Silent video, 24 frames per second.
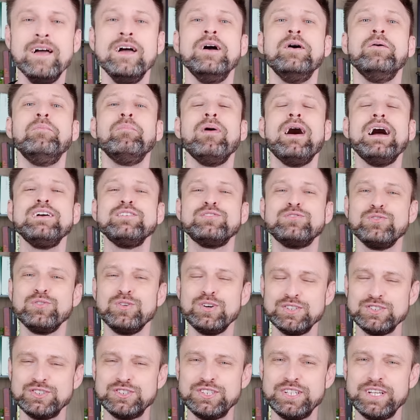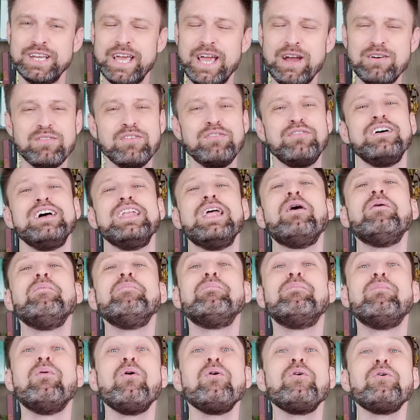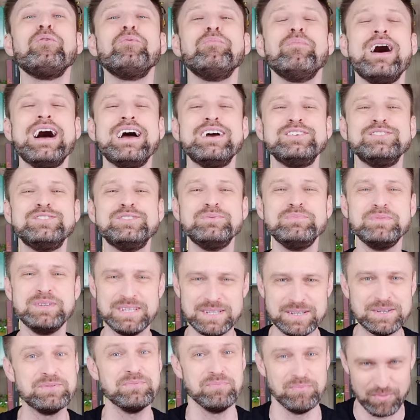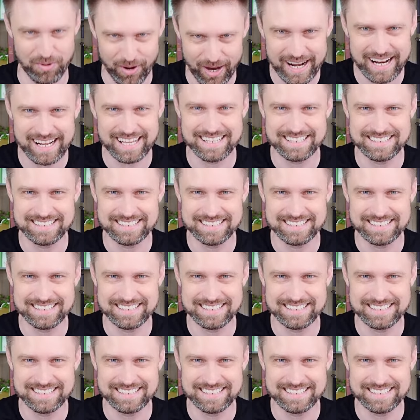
mas hoje eu vou falar um pouco mais de mim. Bora?